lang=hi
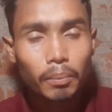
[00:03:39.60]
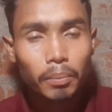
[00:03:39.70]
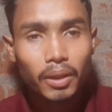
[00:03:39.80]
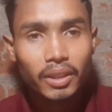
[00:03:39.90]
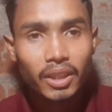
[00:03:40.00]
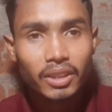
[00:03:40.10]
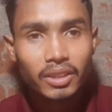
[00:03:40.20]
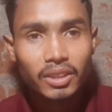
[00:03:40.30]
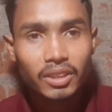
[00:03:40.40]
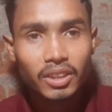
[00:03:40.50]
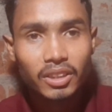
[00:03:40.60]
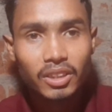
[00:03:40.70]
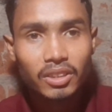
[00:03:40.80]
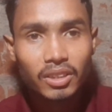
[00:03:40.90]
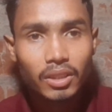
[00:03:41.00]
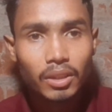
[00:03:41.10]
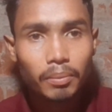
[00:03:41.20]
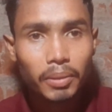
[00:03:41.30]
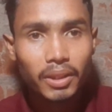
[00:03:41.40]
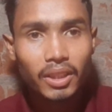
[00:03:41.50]
पटना स्टेशन से
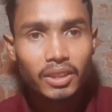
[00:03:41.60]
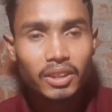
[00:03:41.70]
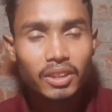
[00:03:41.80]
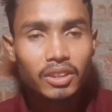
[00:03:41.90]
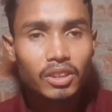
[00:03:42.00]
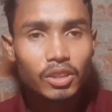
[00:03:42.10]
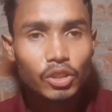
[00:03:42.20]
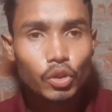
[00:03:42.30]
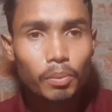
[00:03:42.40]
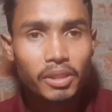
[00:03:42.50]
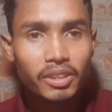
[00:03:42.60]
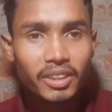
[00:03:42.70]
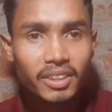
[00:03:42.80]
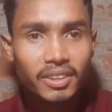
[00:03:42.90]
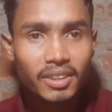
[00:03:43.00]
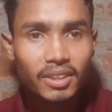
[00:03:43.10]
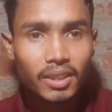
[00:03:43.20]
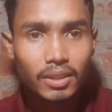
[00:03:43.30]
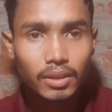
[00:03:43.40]
पटना स्टेशन से चौपन स्टेशन तक